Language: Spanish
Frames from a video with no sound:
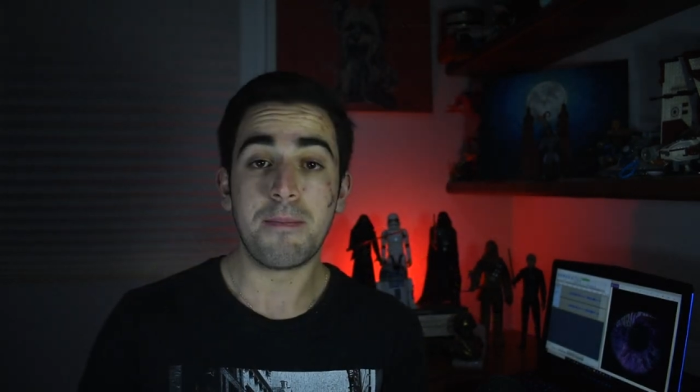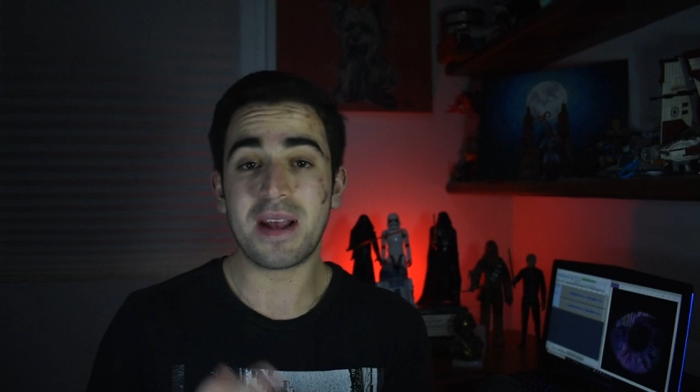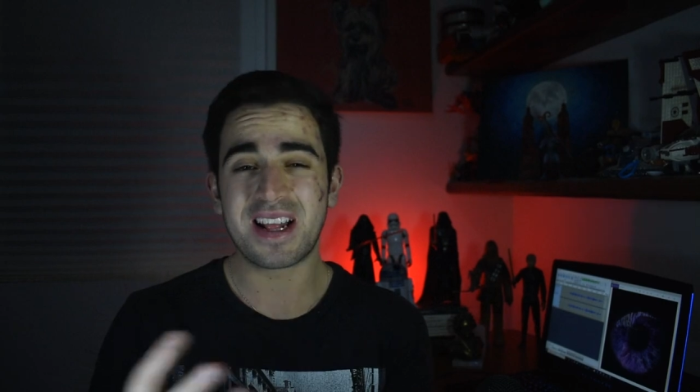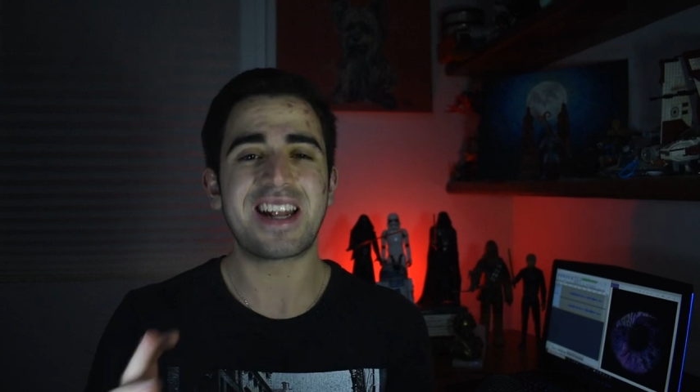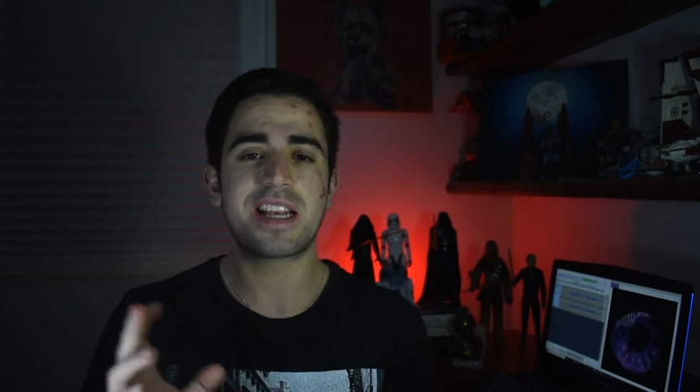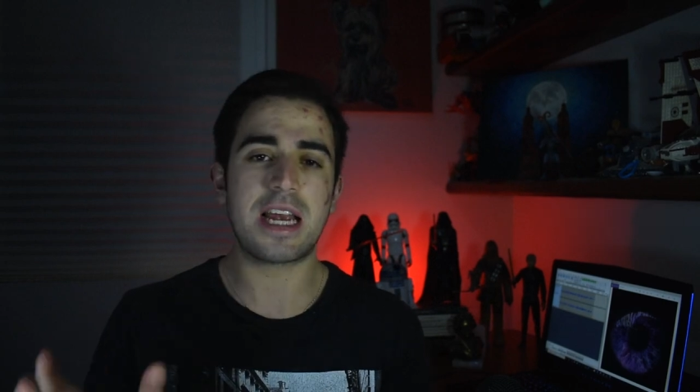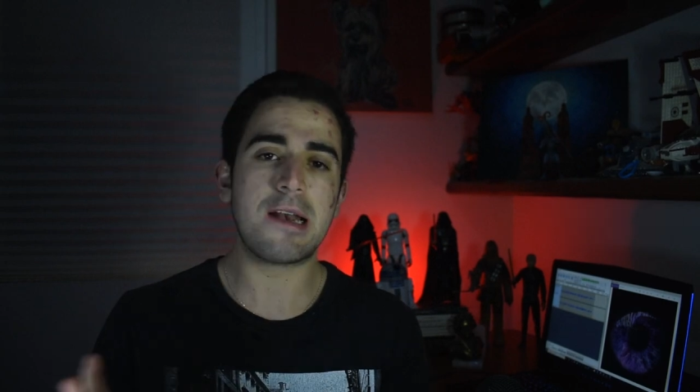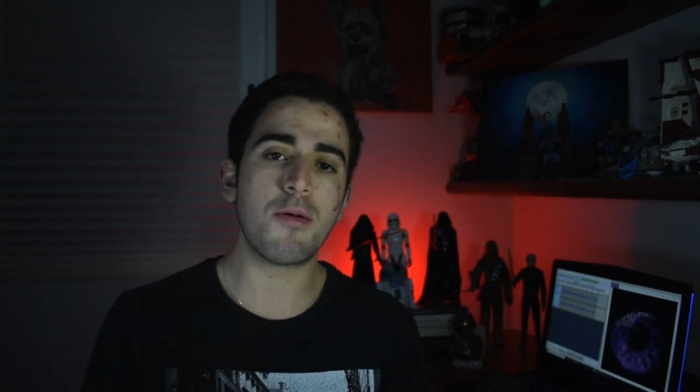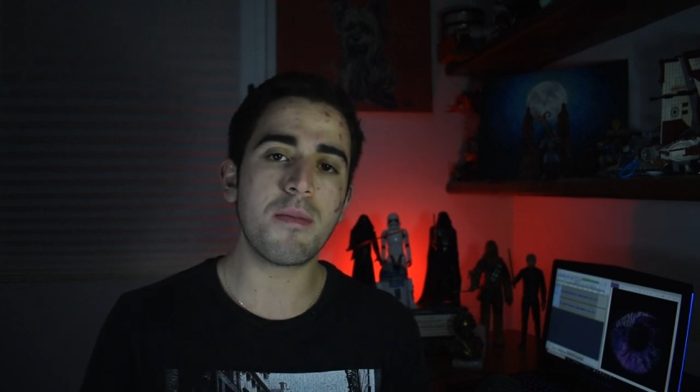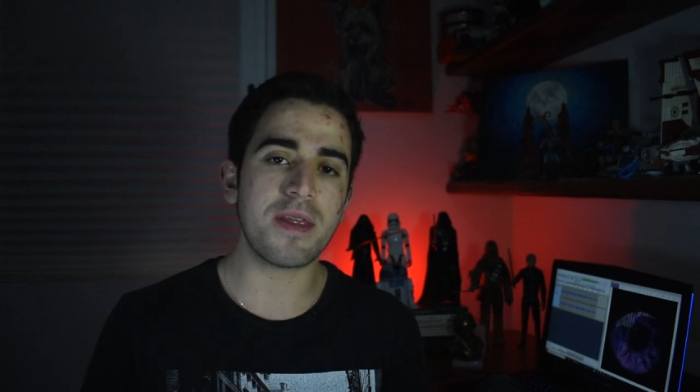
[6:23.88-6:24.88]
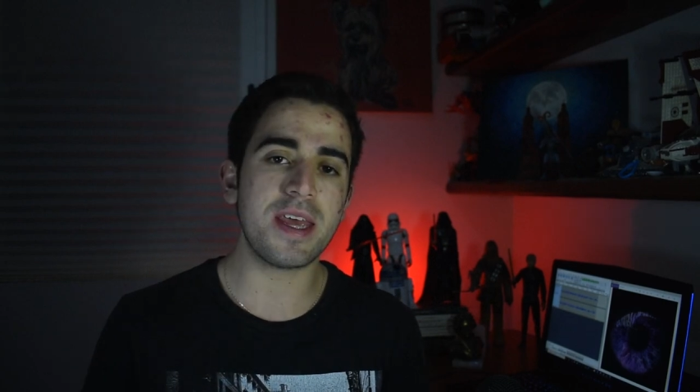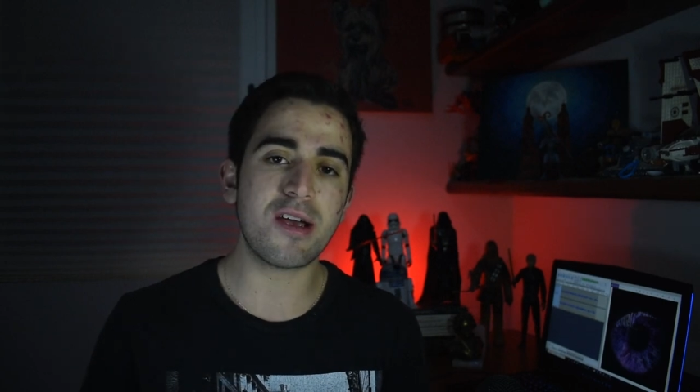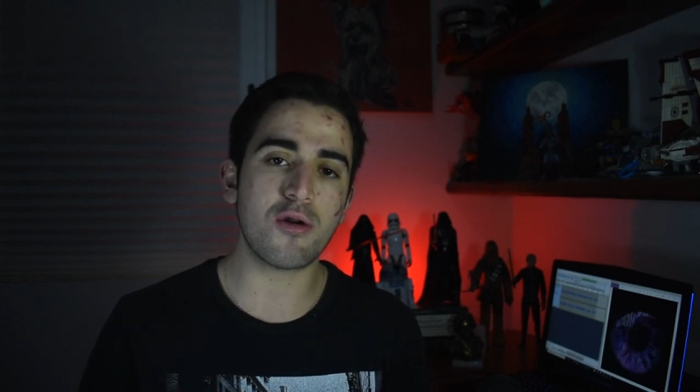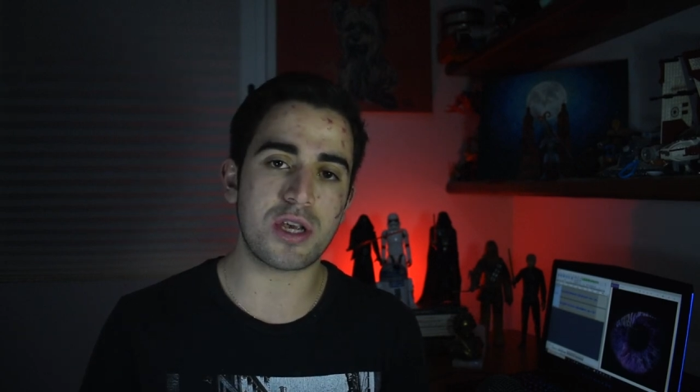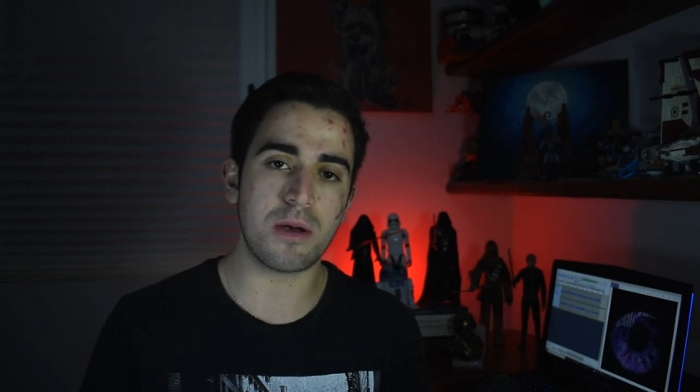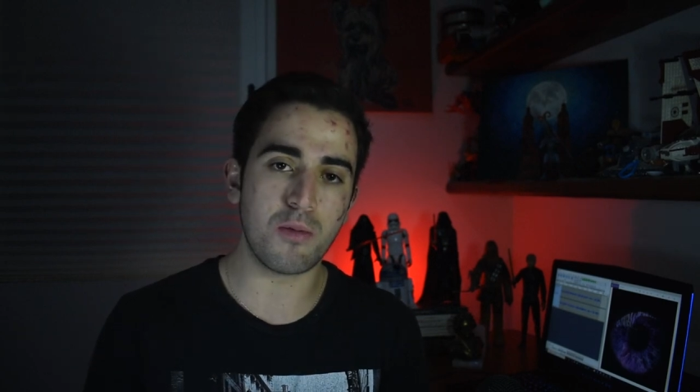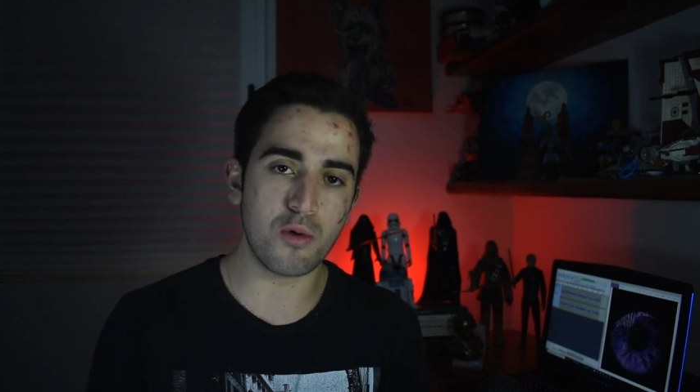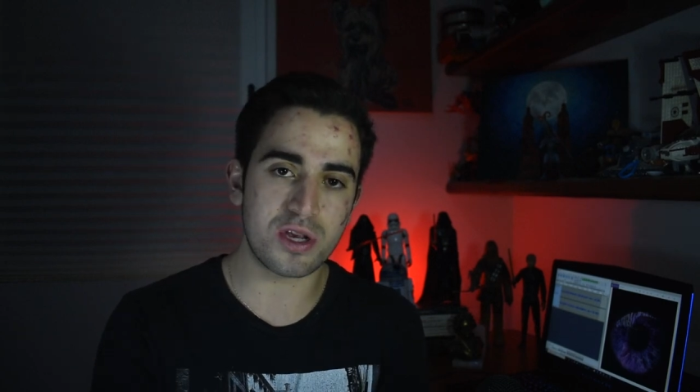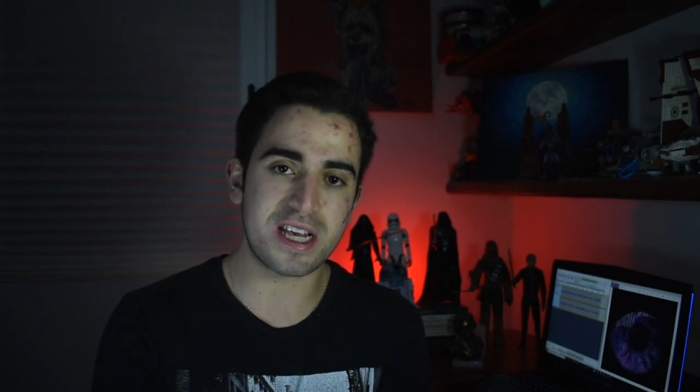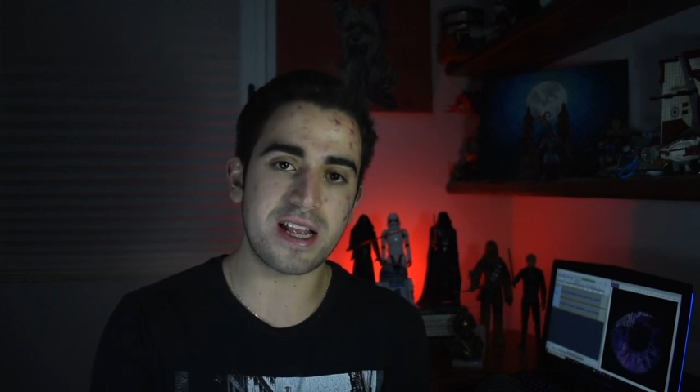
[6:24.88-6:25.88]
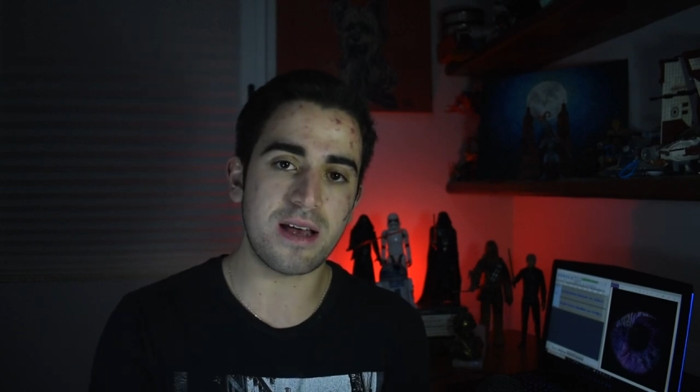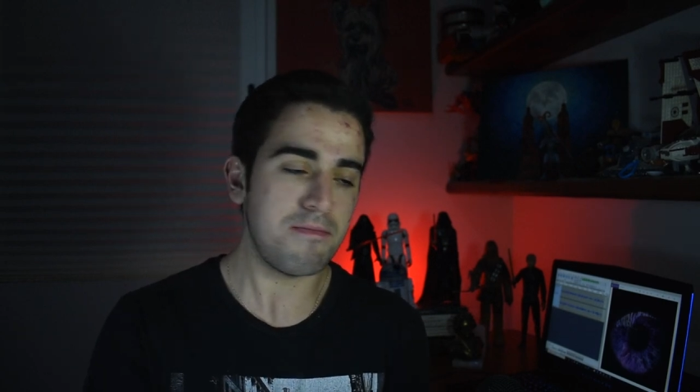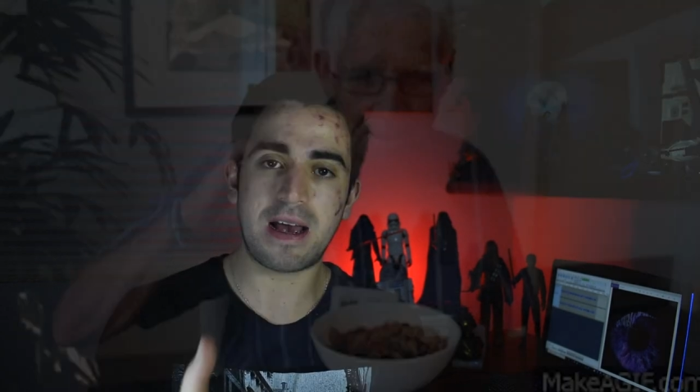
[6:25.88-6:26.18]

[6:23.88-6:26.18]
mientras que en lo médico se busca